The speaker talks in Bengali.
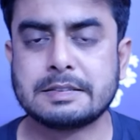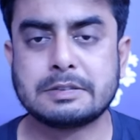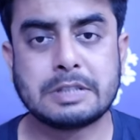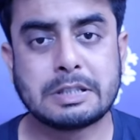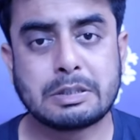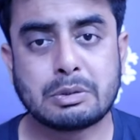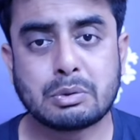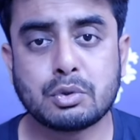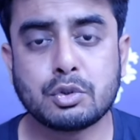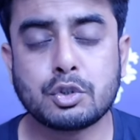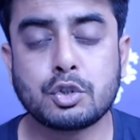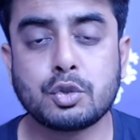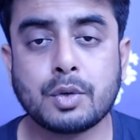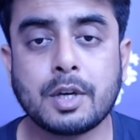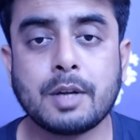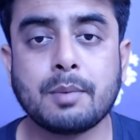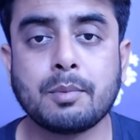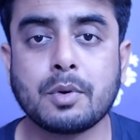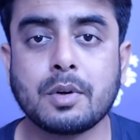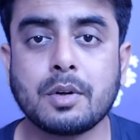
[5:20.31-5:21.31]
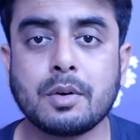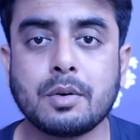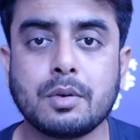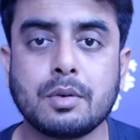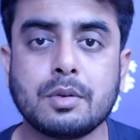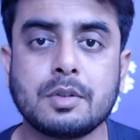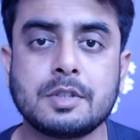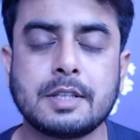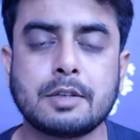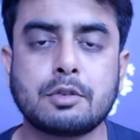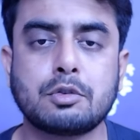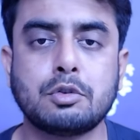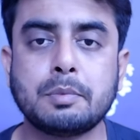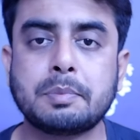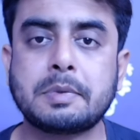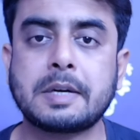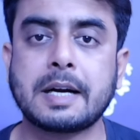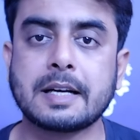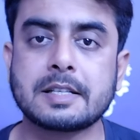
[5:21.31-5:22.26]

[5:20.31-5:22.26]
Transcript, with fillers: যেটুকু শুনে মনে হলো যে খুব